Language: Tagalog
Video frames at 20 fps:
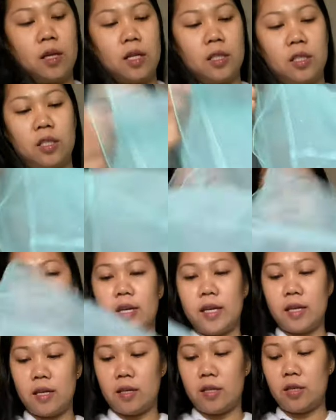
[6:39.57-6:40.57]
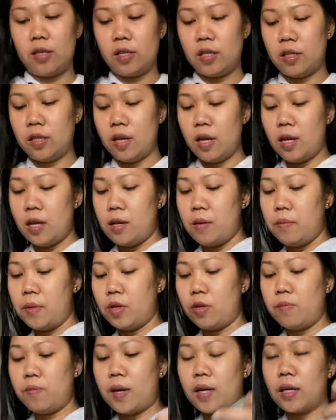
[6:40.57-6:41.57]
has three layers. Pero
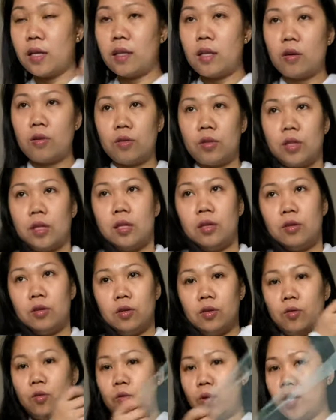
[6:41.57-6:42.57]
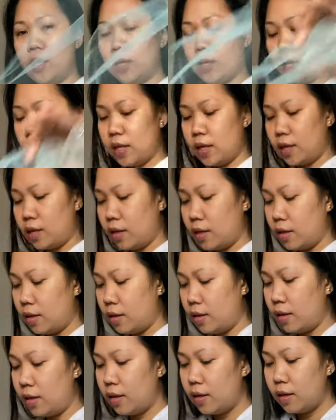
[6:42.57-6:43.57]
ipakita ko sa inyo yung one layer.
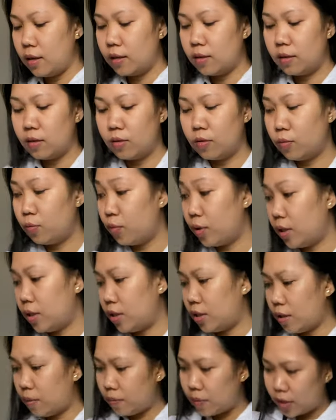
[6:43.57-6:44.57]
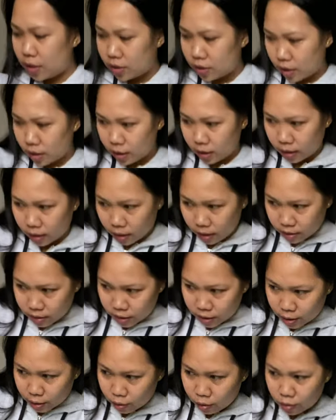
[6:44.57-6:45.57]
Kung pwede siyang plansyahin.
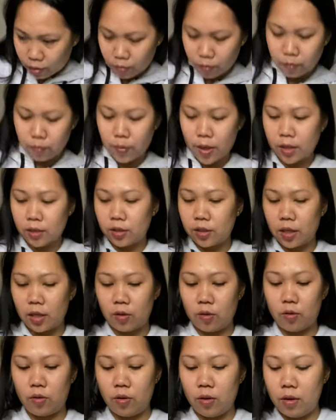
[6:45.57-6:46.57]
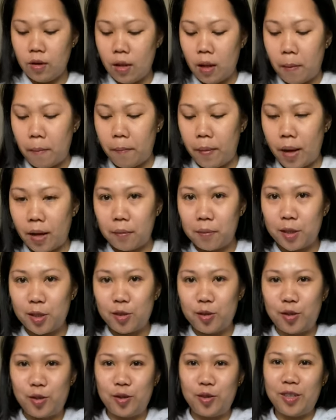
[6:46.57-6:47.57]
Adjust ko yung plancha ko. Baka
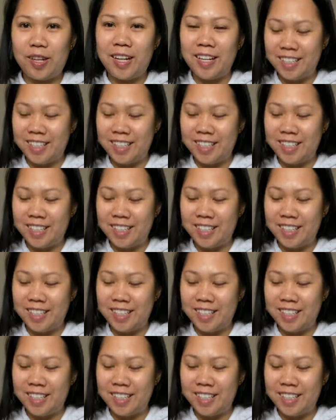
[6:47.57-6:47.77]
masunog.